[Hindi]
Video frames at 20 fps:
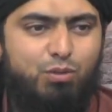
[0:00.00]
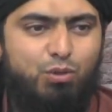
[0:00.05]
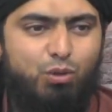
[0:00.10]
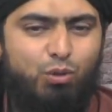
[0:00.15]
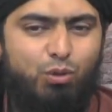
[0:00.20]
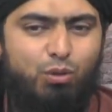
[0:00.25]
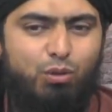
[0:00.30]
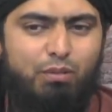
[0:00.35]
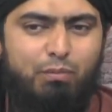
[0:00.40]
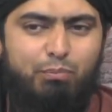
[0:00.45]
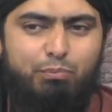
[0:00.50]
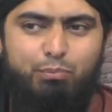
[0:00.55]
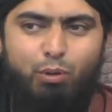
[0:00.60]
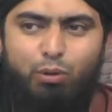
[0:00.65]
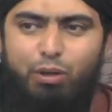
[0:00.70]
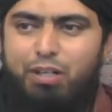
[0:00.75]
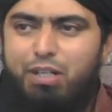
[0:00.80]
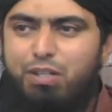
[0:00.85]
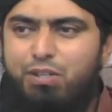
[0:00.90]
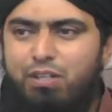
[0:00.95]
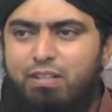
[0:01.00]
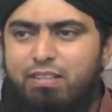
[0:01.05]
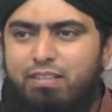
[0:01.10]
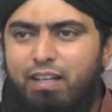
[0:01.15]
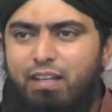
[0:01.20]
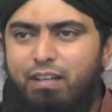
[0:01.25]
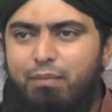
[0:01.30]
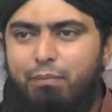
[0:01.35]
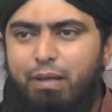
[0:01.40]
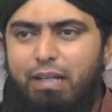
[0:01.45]
जो पॉलिटिशियंस
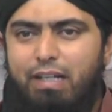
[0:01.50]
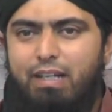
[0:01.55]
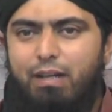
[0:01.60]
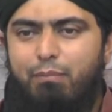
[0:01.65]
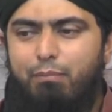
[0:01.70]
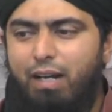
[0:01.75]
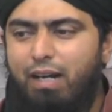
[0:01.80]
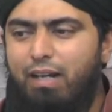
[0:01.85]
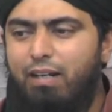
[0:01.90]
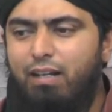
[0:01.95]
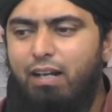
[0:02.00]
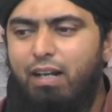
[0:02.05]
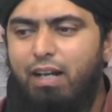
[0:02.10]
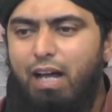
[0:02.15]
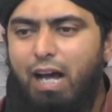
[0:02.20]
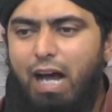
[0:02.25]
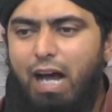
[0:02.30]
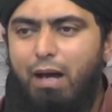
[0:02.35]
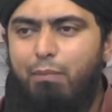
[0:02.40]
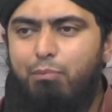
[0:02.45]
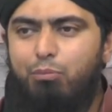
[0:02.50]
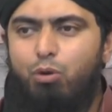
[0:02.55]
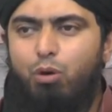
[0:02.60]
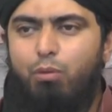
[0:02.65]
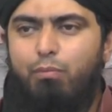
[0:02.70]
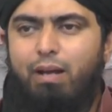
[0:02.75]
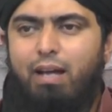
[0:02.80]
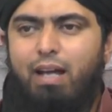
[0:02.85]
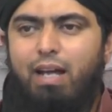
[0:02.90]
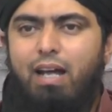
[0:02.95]
हैं मिल के बहरल
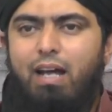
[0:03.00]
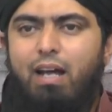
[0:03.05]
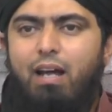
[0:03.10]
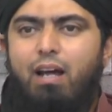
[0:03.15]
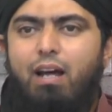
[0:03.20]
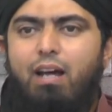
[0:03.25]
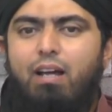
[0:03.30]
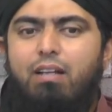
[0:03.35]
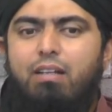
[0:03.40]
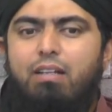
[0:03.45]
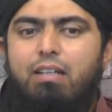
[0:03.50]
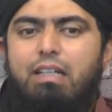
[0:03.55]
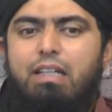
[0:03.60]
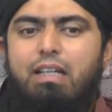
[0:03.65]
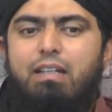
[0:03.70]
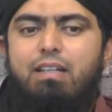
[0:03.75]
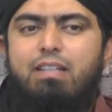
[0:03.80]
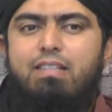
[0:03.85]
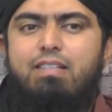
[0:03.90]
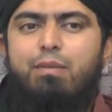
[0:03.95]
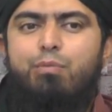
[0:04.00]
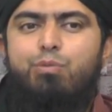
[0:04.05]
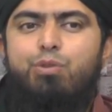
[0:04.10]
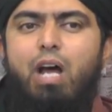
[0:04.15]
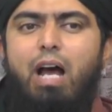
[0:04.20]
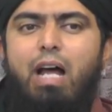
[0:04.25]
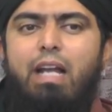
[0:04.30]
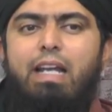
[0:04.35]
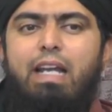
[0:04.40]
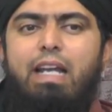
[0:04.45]
आपको मैं यानी
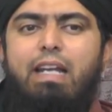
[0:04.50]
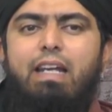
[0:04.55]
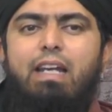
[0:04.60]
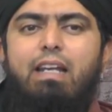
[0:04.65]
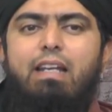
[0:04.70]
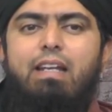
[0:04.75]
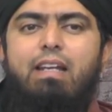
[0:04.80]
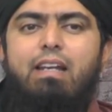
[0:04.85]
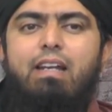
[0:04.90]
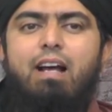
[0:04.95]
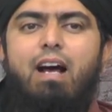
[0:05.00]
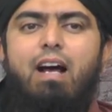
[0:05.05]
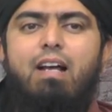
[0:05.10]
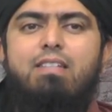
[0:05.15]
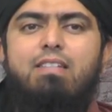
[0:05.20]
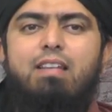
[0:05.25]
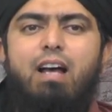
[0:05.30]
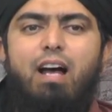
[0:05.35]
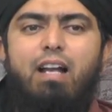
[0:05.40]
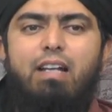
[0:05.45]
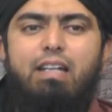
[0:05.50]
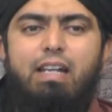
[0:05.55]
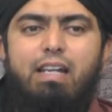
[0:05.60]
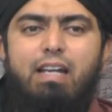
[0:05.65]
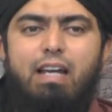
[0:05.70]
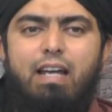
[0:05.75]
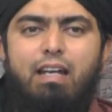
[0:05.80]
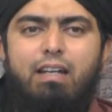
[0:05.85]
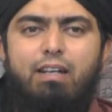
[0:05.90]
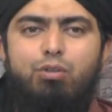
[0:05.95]
समझाने के लिए आसान
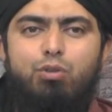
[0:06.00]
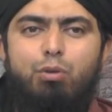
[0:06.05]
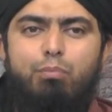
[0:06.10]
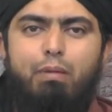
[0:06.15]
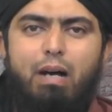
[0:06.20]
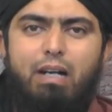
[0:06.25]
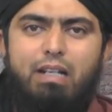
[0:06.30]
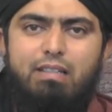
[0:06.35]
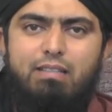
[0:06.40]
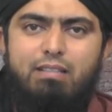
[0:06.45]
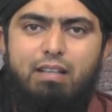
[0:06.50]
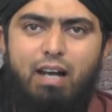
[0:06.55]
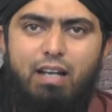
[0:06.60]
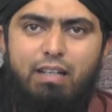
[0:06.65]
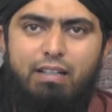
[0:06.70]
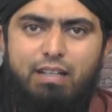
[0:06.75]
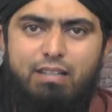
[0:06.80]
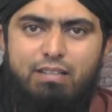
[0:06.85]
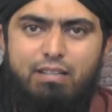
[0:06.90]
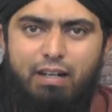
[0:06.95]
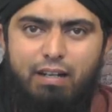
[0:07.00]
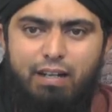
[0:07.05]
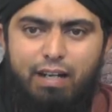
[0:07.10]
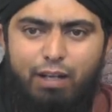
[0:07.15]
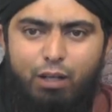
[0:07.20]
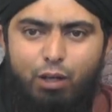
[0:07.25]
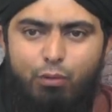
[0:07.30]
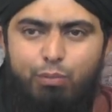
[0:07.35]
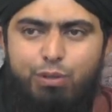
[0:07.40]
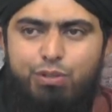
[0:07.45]
यह है कि जो पाकिस्तान के
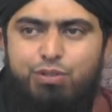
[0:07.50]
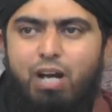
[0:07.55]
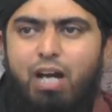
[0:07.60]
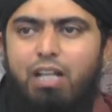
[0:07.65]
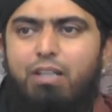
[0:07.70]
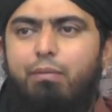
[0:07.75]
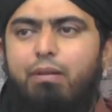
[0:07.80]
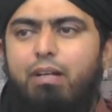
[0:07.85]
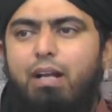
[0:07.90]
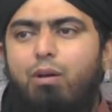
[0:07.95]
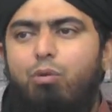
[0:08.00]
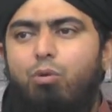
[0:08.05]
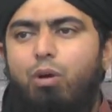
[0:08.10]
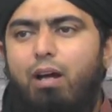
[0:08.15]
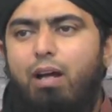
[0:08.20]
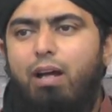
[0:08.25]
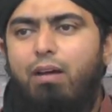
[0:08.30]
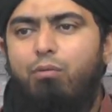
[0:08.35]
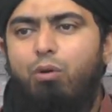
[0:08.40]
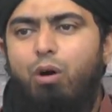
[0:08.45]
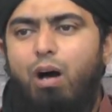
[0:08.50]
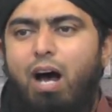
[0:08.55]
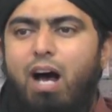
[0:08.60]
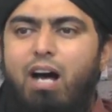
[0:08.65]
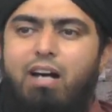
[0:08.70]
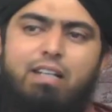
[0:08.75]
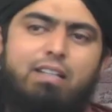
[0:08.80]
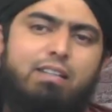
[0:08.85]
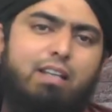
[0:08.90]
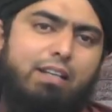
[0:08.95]
झंडे के ऊपर चांद बना हुआ है वो
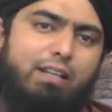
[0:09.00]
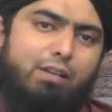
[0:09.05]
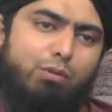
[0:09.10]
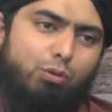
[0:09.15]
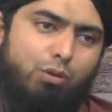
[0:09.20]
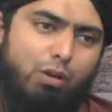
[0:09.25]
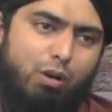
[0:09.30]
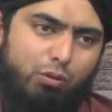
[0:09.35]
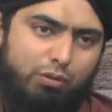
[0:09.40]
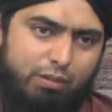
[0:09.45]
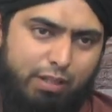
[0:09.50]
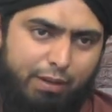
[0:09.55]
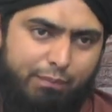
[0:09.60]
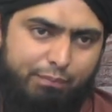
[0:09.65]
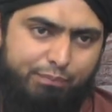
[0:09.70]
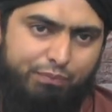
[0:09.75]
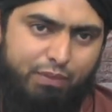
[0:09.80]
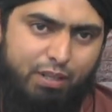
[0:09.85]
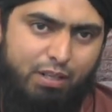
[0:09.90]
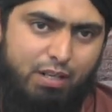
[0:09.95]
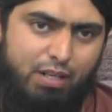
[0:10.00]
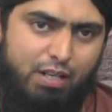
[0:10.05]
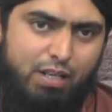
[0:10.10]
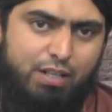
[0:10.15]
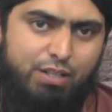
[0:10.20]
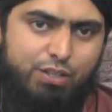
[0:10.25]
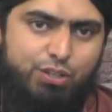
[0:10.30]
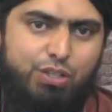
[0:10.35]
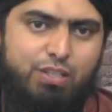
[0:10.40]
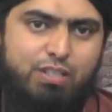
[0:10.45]
आखिरी तारीखों का होता
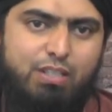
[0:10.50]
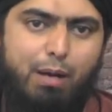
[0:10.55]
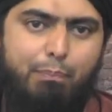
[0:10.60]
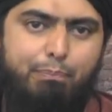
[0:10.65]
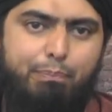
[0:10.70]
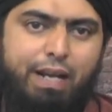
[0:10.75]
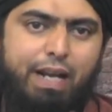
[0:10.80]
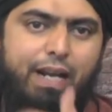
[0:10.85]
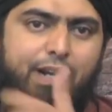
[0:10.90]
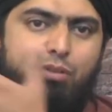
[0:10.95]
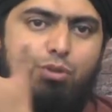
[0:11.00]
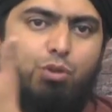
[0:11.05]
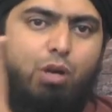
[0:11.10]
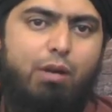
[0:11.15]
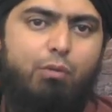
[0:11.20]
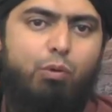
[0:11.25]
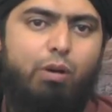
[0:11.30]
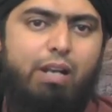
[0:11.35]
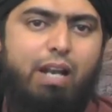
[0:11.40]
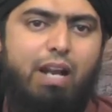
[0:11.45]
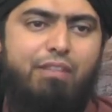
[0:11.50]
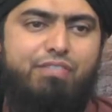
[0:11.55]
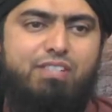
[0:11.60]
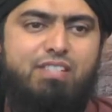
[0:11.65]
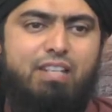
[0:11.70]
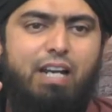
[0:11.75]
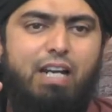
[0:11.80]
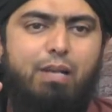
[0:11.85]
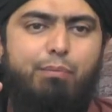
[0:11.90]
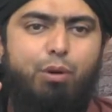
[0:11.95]
है जिसका पेट जो है वो लेफ्ट
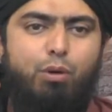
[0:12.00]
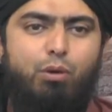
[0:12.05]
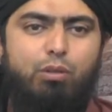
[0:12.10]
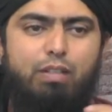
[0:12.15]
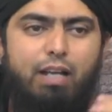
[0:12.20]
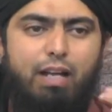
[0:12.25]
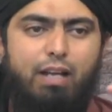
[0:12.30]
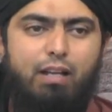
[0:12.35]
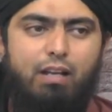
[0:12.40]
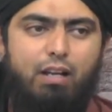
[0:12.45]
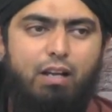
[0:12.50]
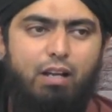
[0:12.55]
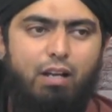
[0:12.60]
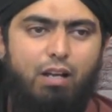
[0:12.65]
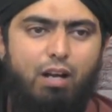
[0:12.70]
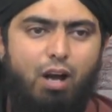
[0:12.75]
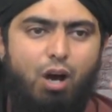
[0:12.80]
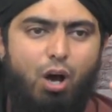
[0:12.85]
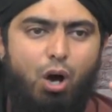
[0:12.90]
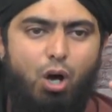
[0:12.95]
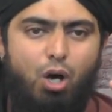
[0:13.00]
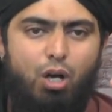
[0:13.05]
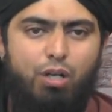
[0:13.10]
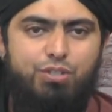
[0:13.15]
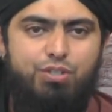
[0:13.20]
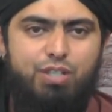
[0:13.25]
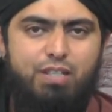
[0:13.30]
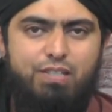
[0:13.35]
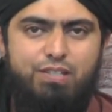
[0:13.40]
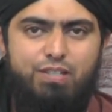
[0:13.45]
साइड पे होता है
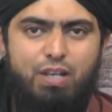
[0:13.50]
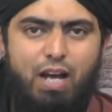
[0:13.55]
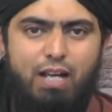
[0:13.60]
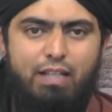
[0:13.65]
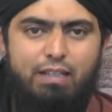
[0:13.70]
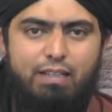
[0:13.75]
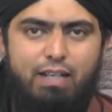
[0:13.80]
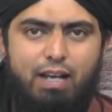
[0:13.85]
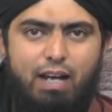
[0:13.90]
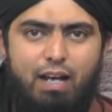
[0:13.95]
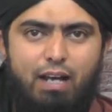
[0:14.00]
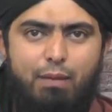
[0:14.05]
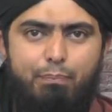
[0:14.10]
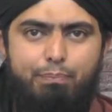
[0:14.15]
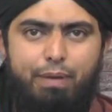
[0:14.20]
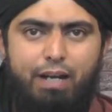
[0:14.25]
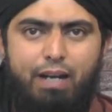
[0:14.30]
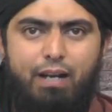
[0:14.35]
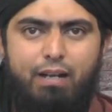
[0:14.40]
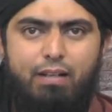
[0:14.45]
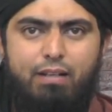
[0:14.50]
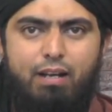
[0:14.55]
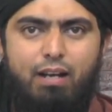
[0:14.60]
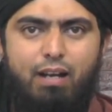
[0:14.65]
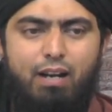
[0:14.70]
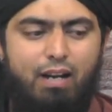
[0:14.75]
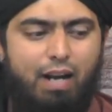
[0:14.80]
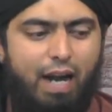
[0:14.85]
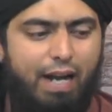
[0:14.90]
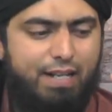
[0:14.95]
और जिस चांद का पेट
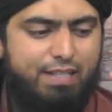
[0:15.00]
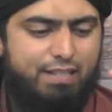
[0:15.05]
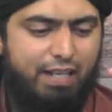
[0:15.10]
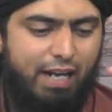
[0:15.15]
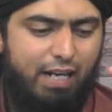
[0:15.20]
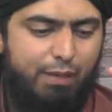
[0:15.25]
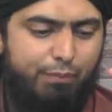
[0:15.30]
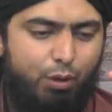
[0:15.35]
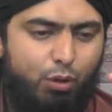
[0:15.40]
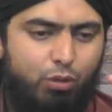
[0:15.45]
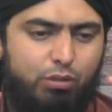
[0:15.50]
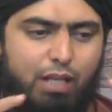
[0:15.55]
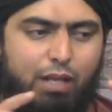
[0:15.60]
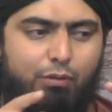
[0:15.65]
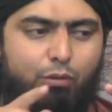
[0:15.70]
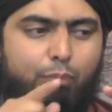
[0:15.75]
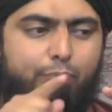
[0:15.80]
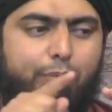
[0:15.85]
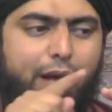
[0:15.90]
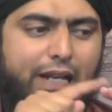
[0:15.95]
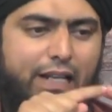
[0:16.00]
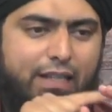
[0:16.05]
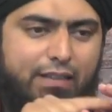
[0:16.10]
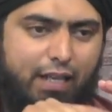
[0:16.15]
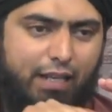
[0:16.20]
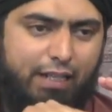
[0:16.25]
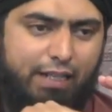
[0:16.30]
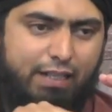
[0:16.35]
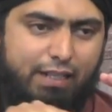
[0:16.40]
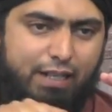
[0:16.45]
राइट साइड पे होता है वो पहली
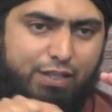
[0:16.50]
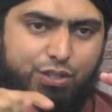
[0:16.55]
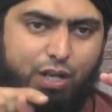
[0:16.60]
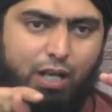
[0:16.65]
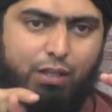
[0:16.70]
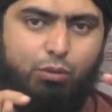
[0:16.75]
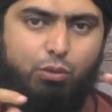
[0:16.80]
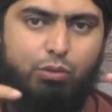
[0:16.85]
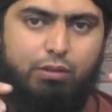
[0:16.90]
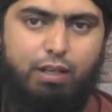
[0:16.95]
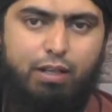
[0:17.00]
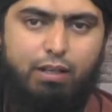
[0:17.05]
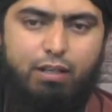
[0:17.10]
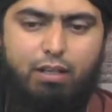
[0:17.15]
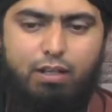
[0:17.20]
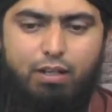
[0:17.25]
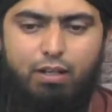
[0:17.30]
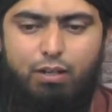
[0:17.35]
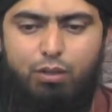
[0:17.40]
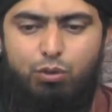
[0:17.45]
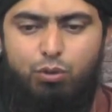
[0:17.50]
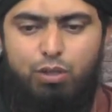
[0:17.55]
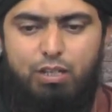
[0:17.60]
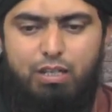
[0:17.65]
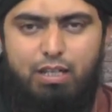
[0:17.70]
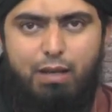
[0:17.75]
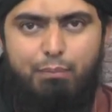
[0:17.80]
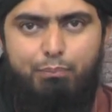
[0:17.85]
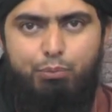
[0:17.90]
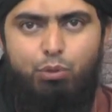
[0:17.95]
तारीख का चांद होता है तो
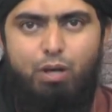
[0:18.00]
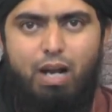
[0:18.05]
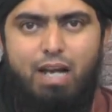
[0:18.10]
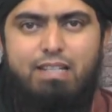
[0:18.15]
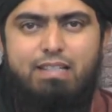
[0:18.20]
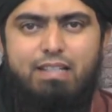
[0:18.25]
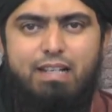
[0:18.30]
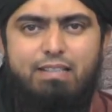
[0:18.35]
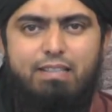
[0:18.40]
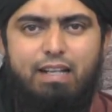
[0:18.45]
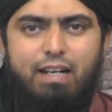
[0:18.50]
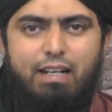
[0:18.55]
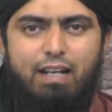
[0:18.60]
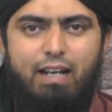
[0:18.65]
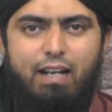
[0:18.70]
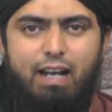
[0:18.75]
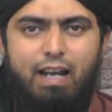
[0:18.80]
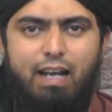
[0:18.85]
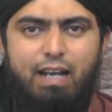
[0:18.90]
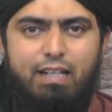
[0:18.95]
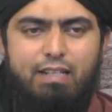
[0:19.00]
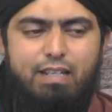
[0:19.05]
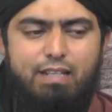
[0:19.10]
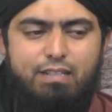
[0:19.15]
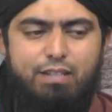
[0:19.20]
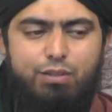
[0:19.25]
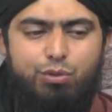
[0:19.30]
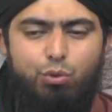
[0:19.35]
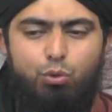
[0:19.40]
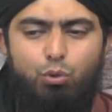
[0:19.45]
ये पूरा इसका सर्कल है इधर
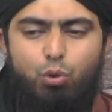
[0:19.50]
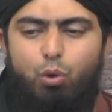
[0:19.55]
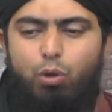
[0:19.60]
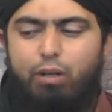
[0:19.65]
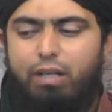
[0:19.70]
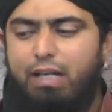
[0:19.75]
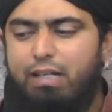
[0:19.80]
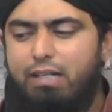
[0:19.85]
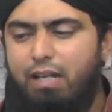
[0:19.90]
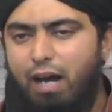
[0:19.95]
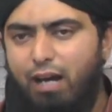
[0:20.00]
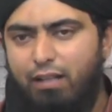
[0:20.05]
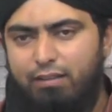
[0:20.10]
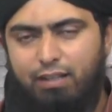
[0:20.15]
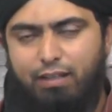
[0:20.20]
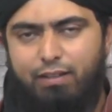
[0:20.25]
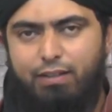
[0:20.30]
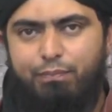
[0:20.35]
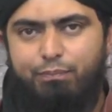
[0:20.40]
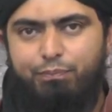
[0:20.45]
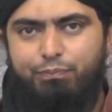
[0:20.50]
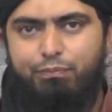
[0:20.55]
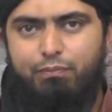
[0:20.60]
से शुरू होकर यहां तक